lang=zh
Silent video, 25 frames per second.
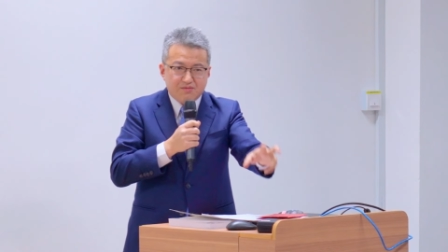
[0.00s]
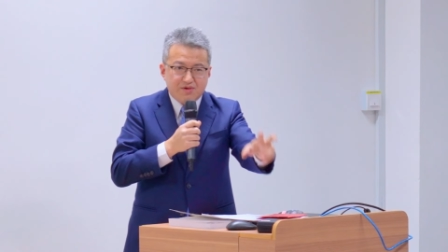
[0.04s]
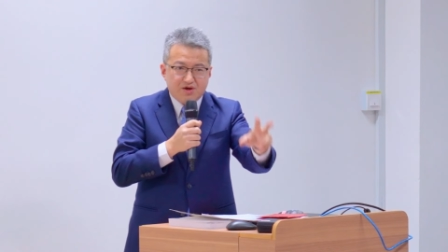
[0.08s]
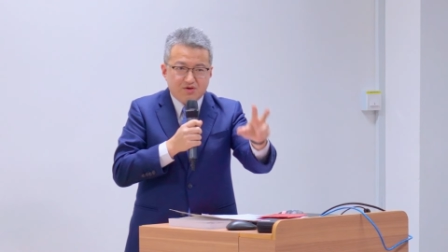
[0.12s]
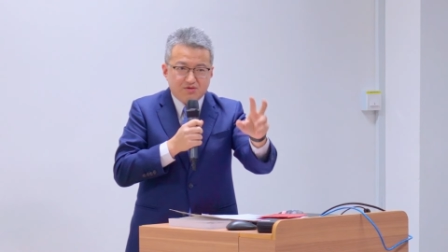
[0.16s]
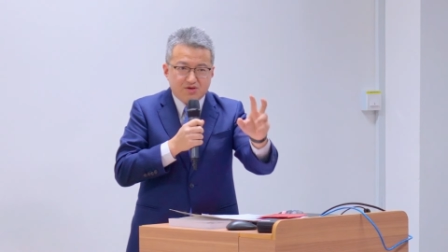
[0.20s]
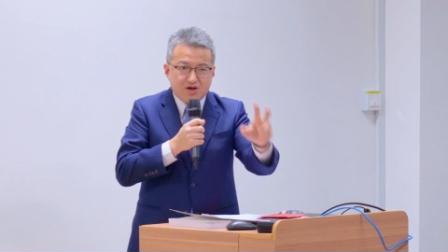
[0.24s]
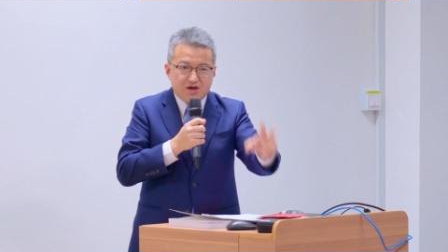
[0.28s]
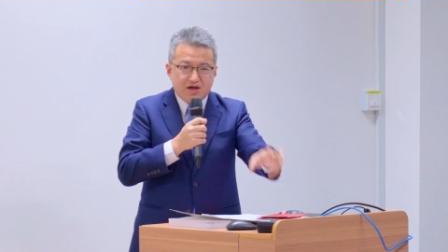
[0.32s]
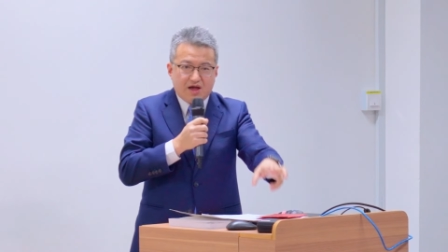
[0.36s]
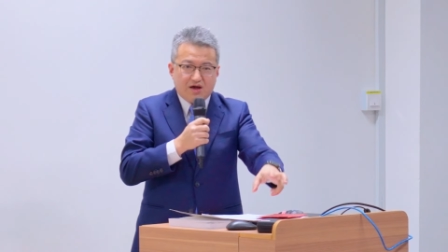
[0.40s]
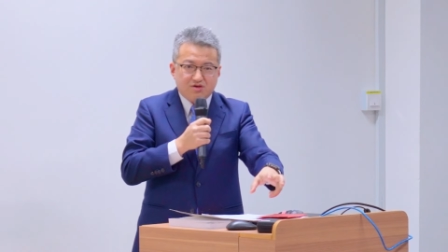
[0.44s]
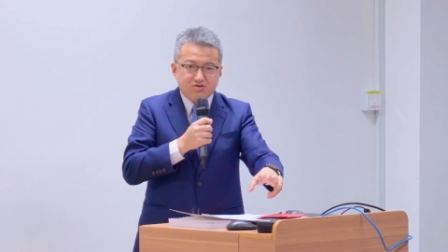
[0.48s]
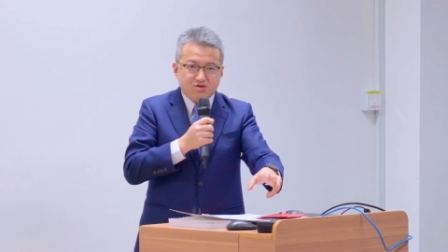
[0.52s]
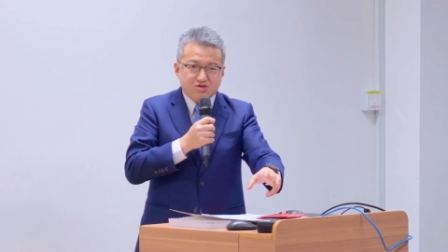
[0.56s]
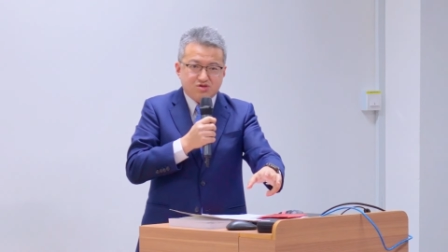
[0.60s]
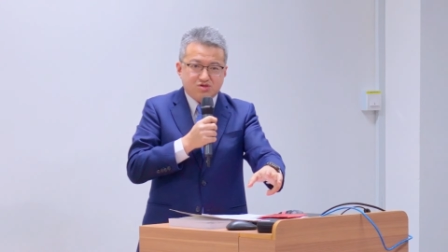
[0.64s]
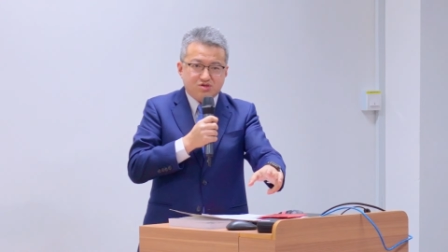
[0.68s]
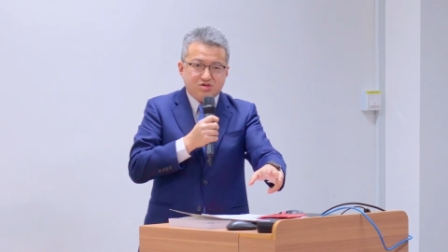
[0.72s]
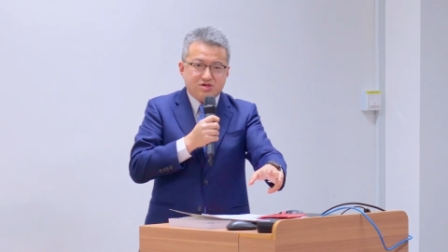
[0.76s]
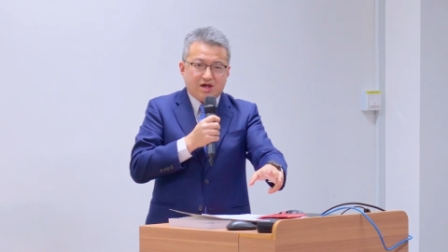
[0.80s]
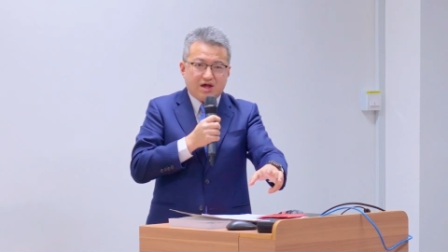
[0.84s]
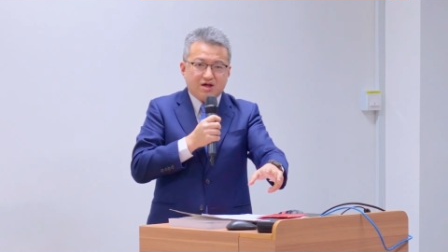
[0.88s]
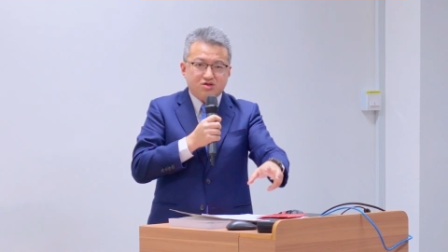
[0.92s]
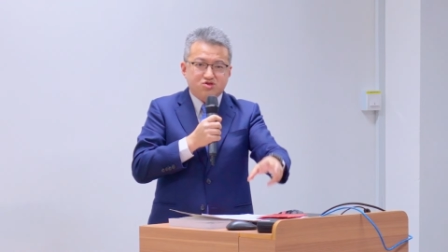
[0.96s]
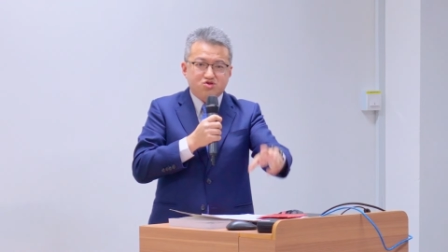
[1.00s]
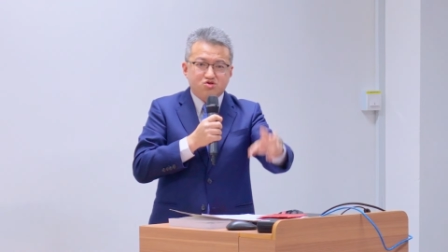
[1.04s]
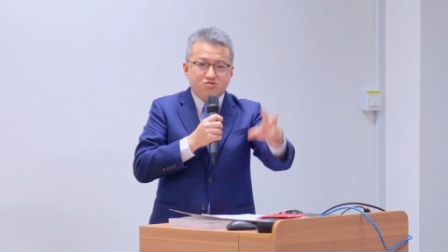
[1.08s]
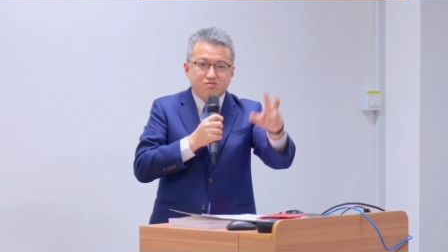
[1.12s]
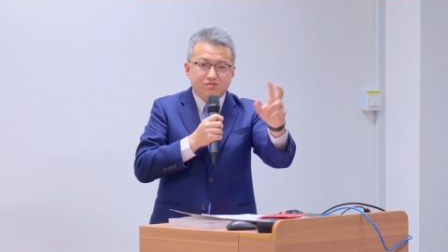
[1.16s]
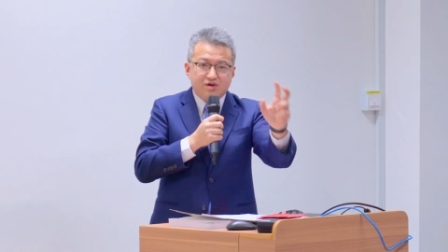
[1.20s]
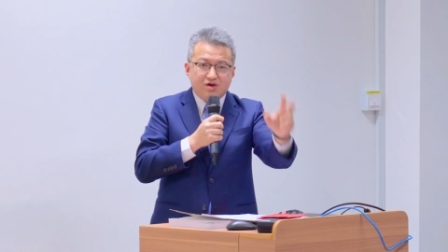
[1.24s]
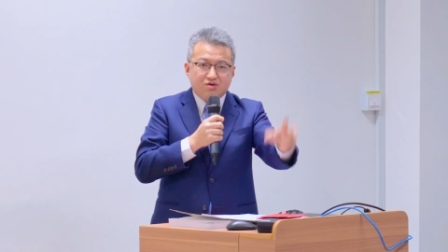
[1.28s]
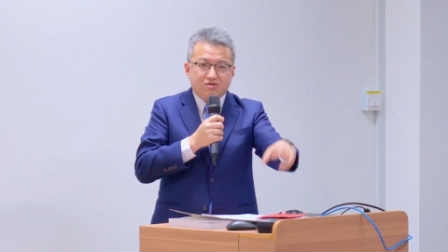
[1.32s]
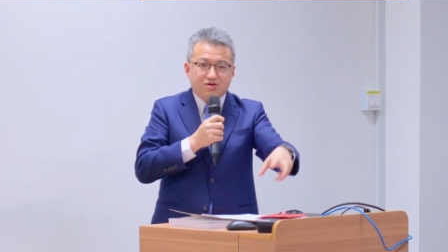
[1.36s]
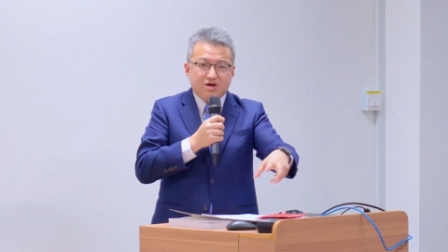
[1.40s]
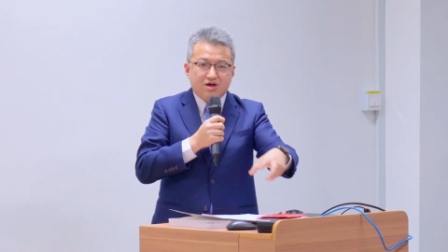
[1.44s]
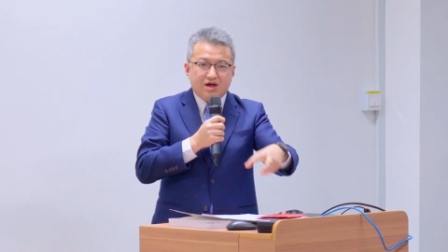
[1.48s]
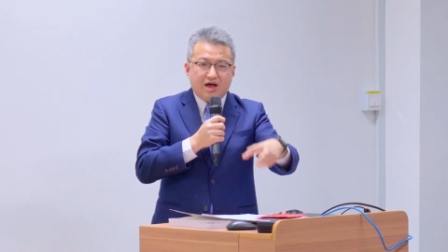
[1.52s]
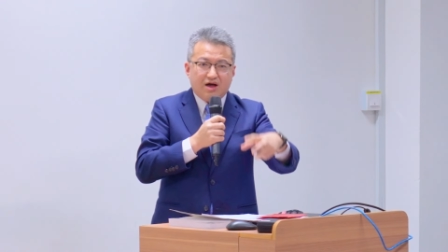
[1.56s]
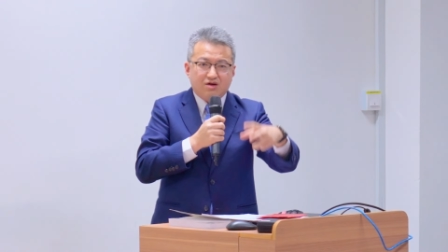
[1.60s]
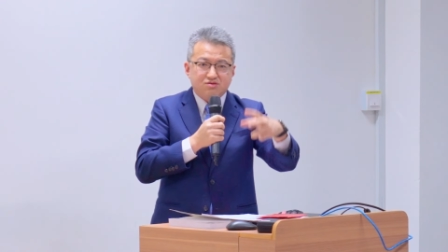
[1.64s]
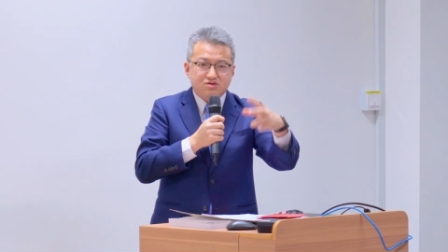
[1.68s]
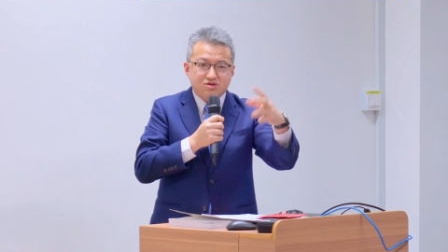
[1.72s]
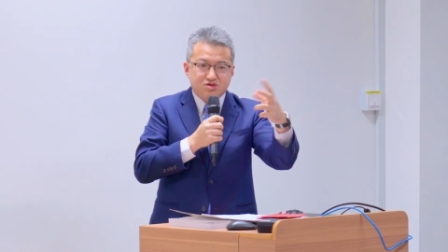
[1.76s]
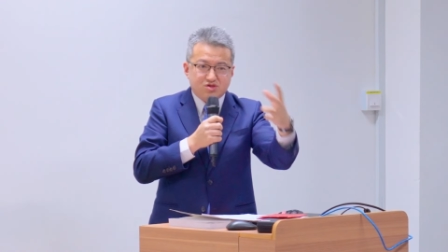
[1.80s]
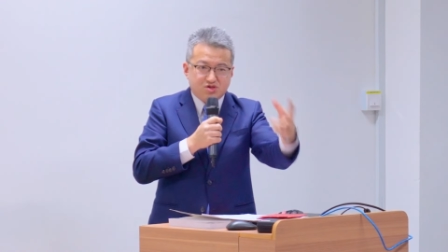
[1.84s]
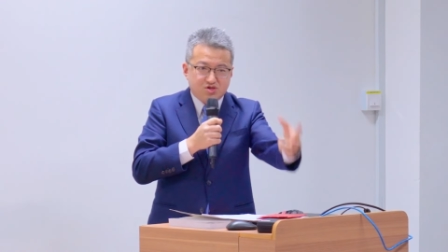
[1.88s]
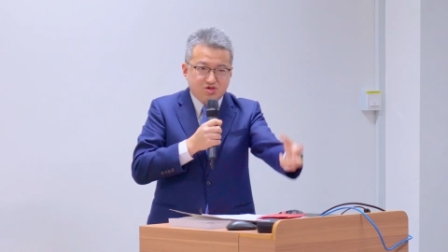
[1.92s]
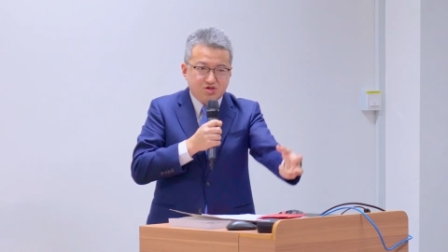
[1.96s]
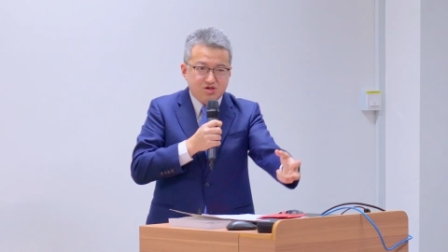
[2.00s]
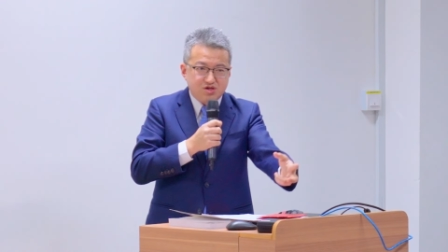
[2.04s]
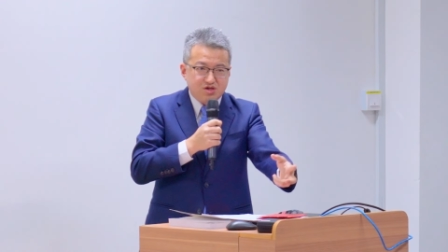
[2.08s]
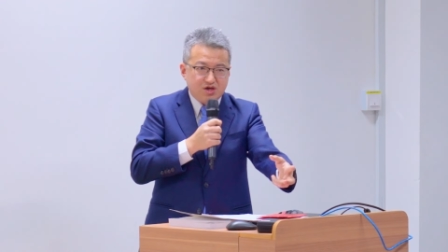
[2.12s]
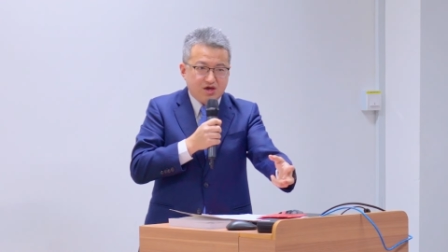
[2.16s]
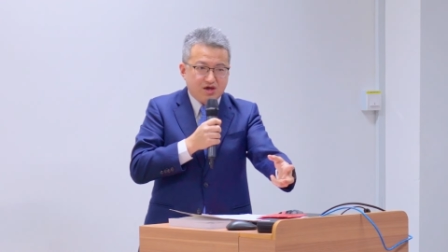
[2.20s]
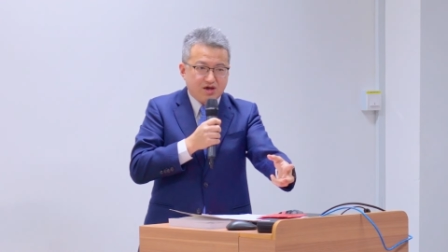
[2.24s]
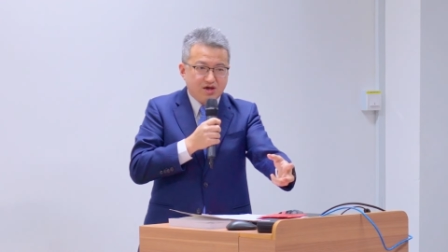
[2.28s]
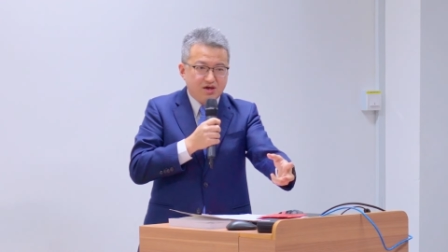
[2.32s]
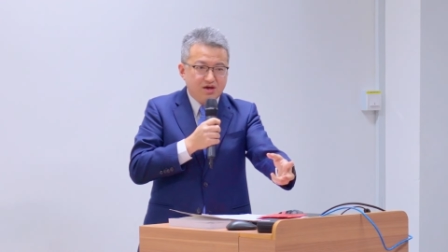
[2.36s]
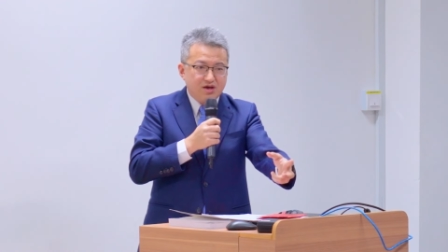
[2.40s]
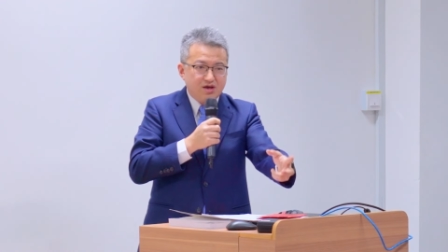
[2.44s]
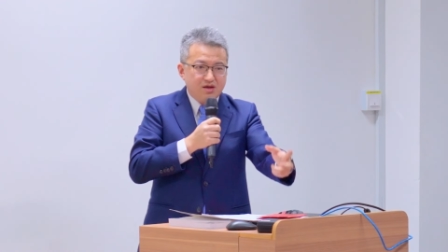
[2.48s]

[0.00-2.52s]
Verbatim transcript: 没有更好的市场，就没有更好的企业；